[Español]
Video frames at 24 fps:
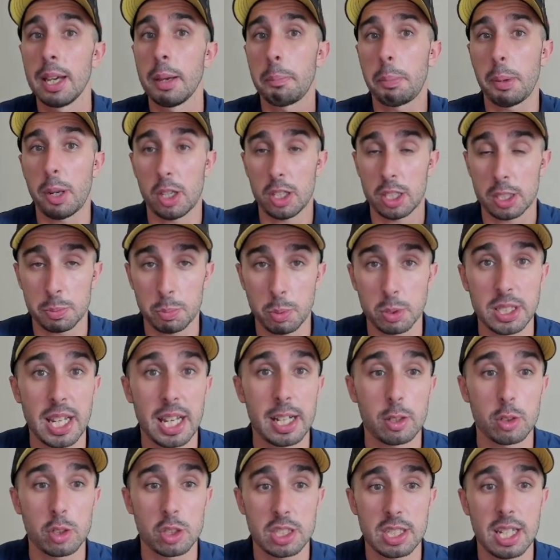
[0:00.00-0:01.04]
pero después ya
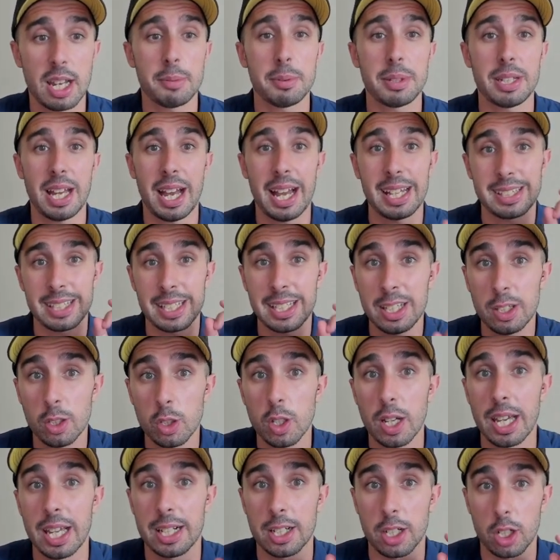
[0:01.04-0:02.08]
con Xavi ha
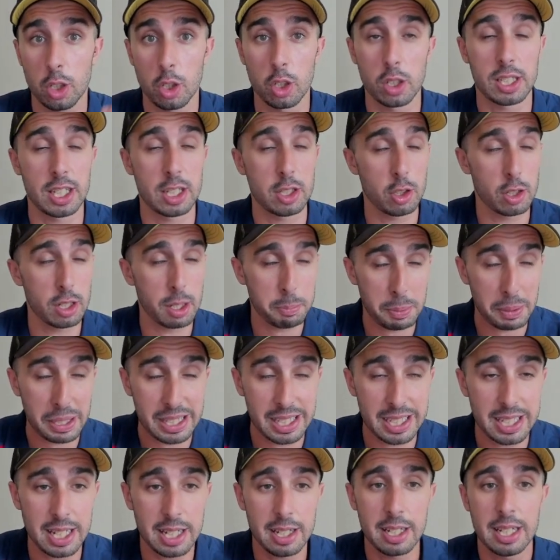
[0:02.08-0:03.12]
tenido el rol que yo le
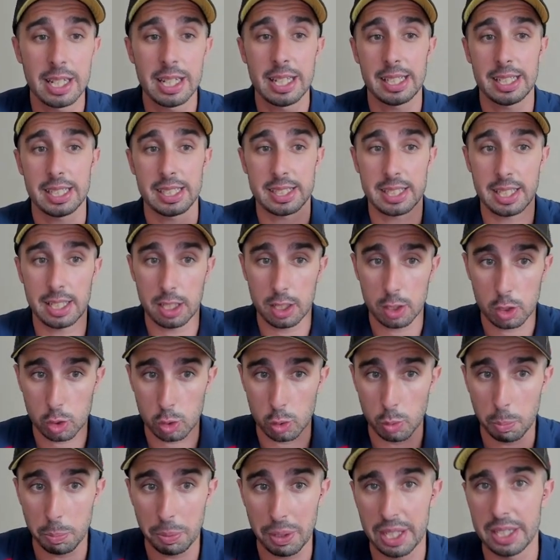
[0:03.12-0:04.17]
pedía, que ser
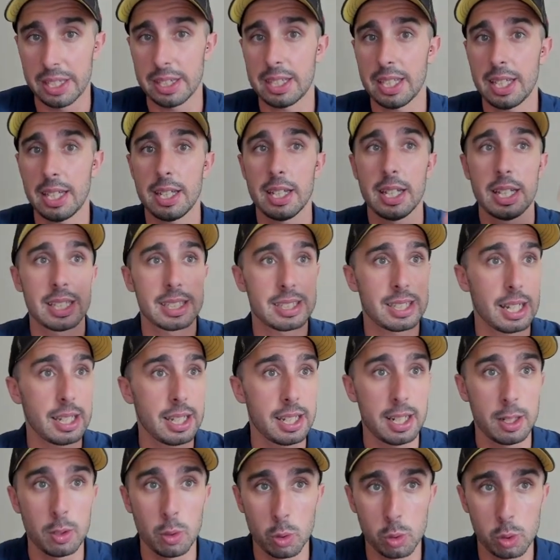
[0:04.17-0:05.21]
suplente,
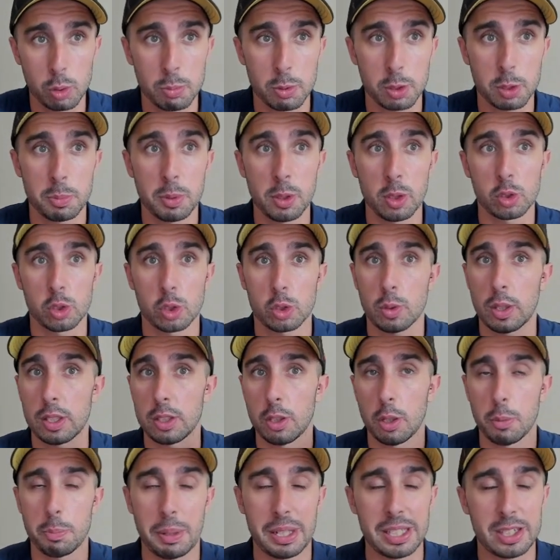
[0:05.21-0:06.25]
salir en últimos minutos
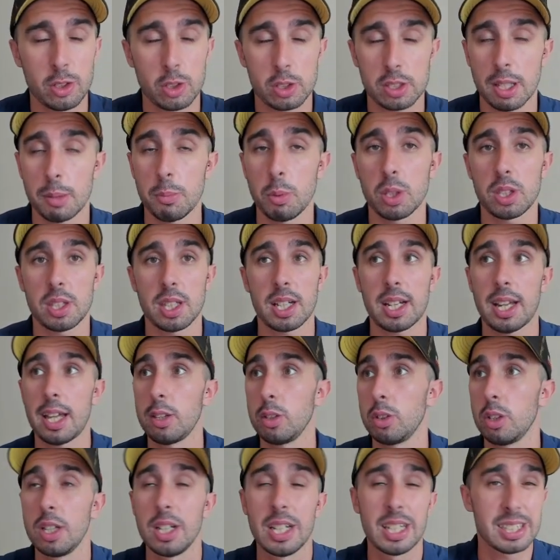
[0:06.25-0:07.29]
cuando el partido está muy
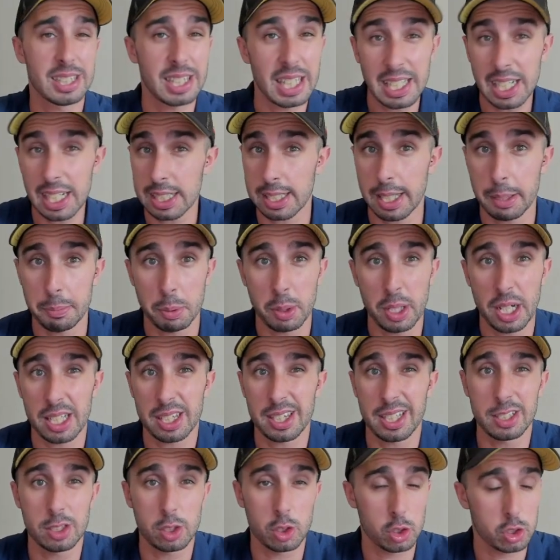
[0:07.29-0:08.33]
cerrado, tengas que poner
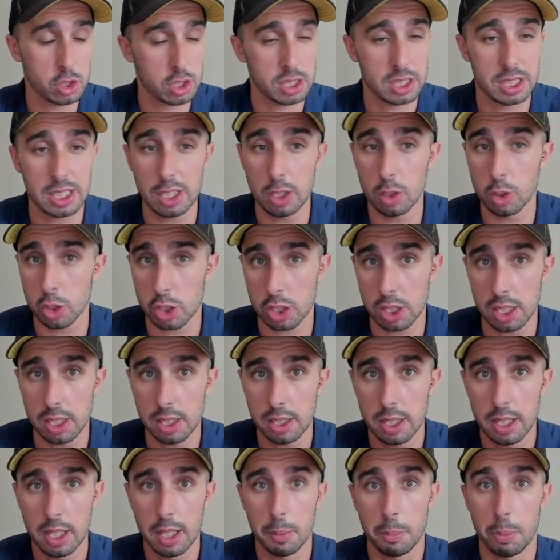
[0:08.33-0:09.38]
centros sí o sí,
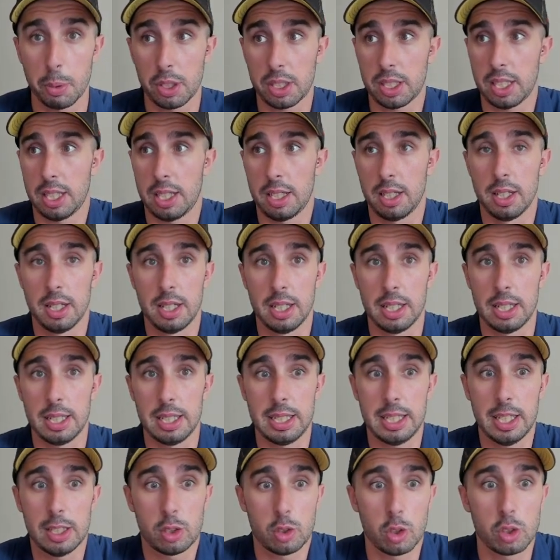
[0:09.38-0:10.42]
porque
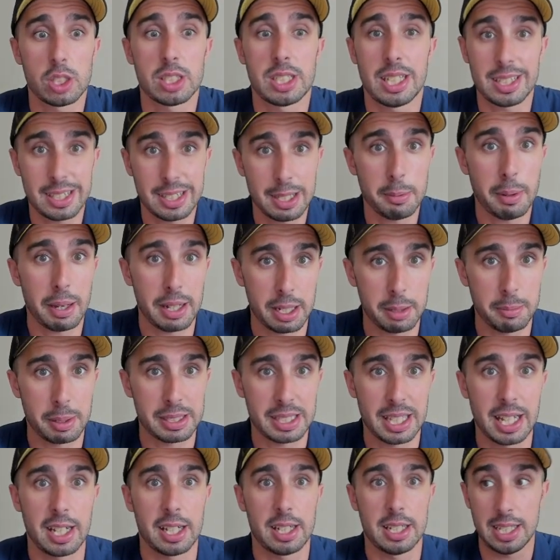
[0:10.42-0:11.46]
y entonces él te va a
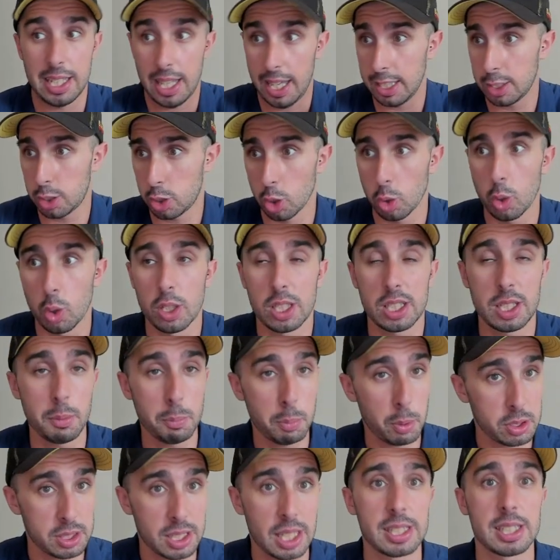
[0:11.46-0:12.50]
rematar y ha hecho goles
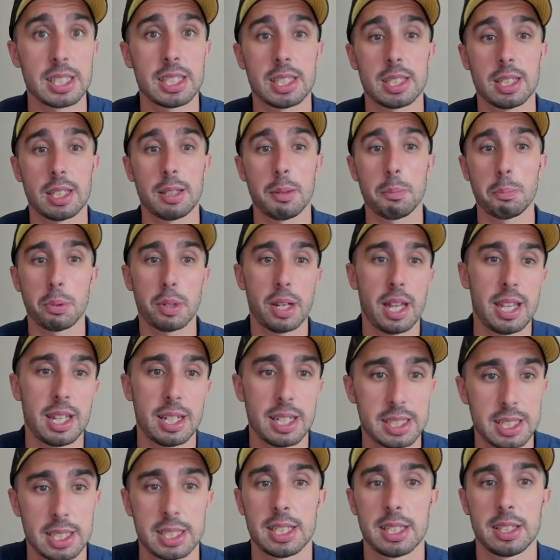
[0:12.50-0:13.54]
importantes de esa temporada en
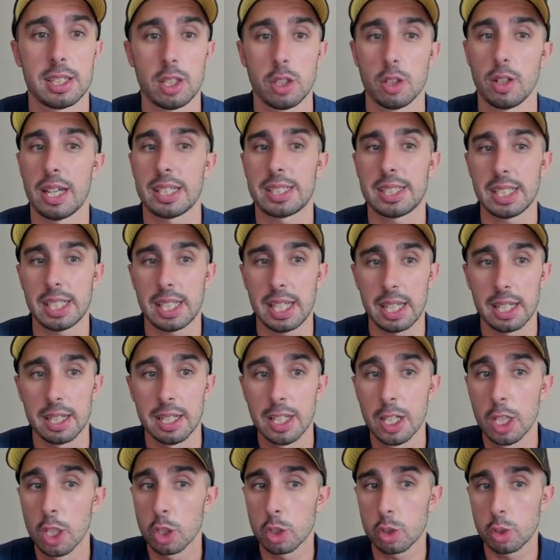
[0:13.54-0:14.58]
ese sentido. Así que
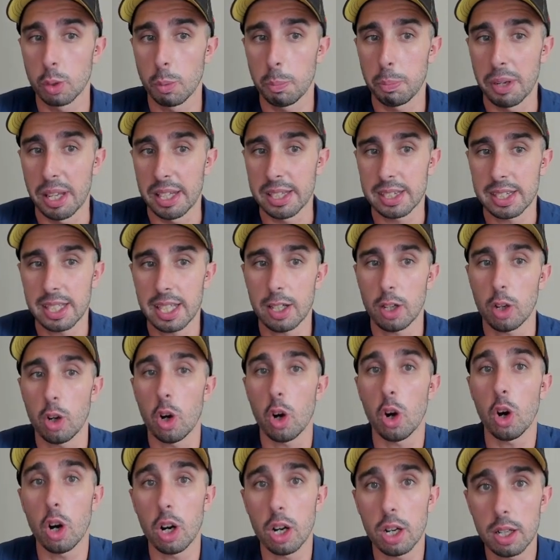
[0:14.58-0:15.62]
suplente
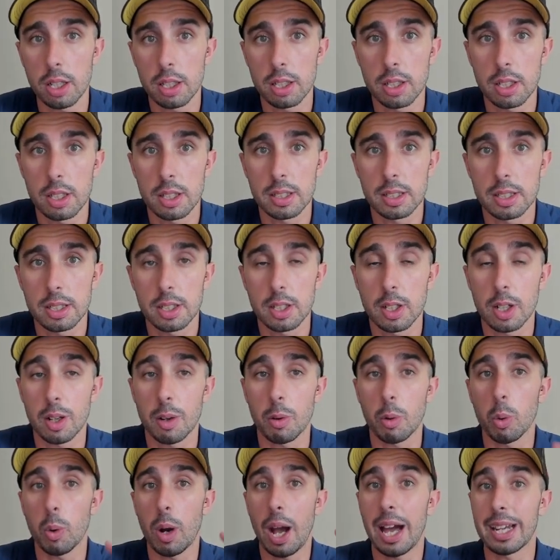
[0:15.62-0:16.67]
o
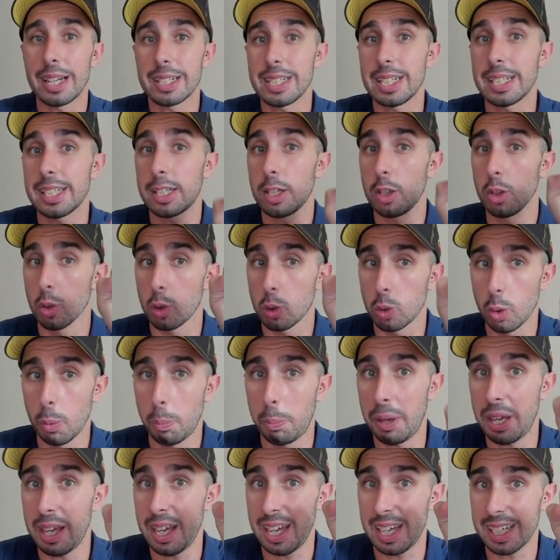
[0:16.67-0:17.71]
alguien que lo
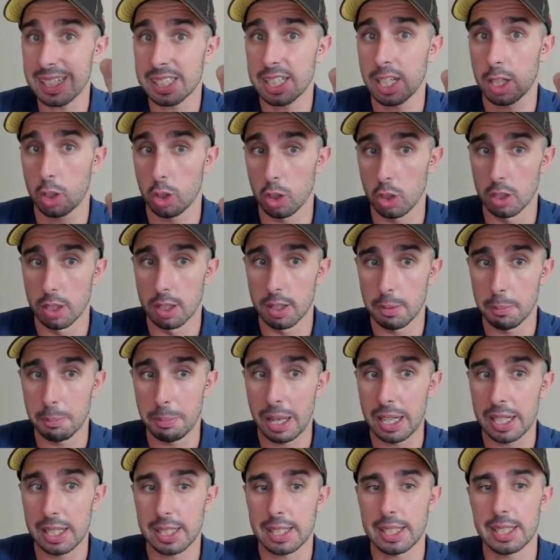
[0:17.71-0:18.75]
ocupe ese rol,
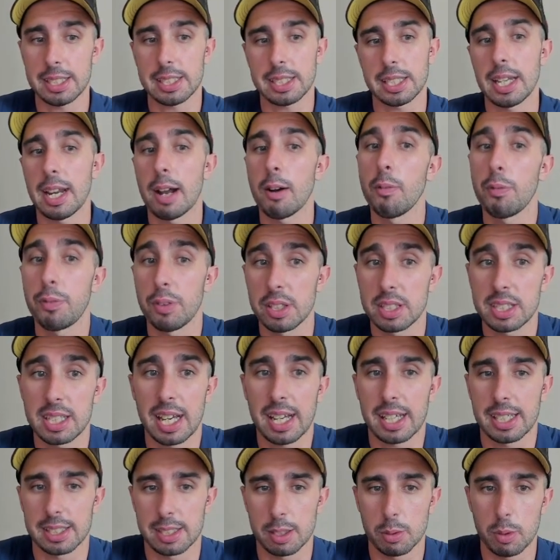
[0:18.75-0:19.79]
¿vale? Que será un
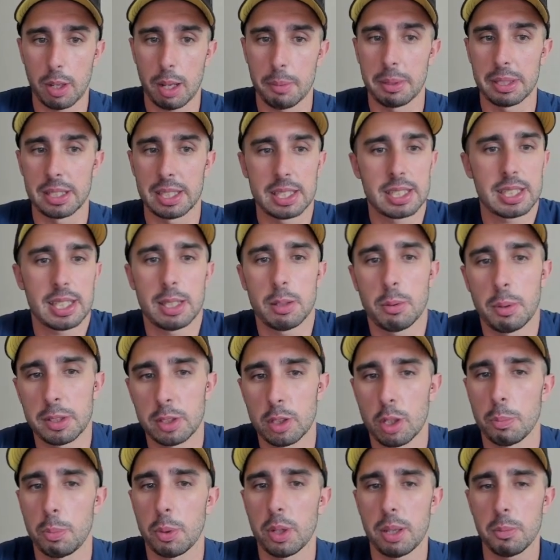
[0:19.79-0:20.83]
fichaje seguramente, así que de momento
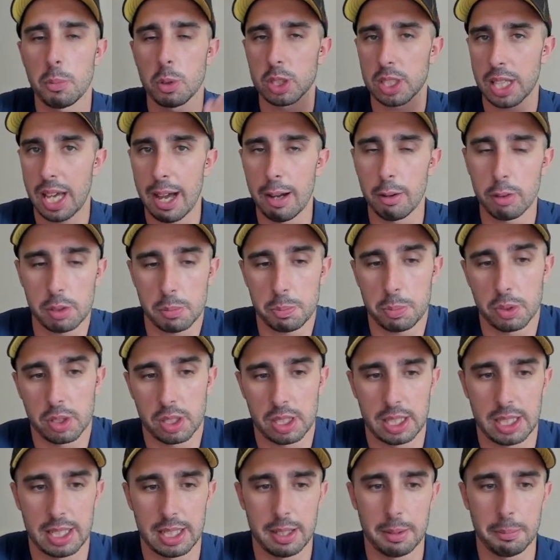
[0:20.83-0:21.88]
lo ponemos out
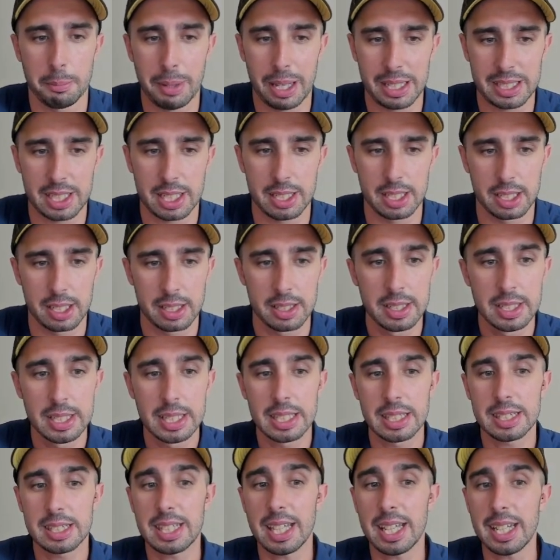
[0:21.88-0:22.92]
porque va a salir.
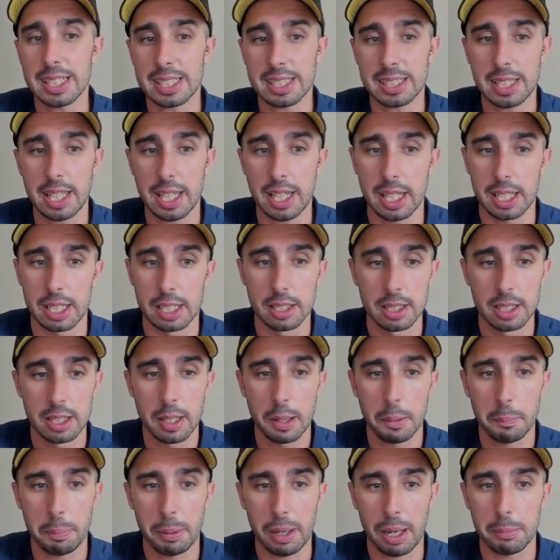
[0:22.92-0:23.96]
Ter Stegen,
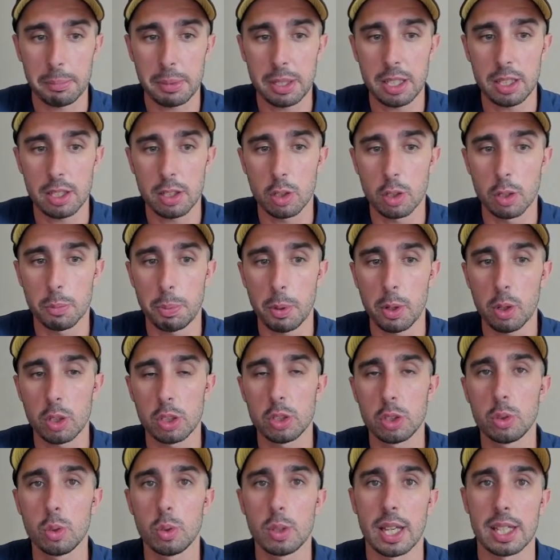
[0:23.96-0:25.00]
para mí lo pongo
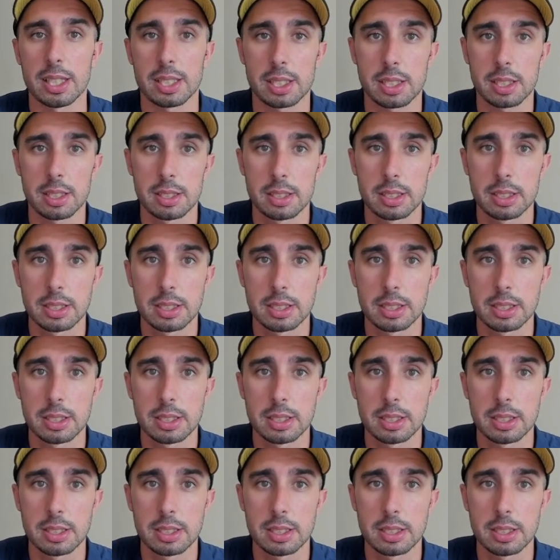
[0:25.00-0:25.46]
en dudas.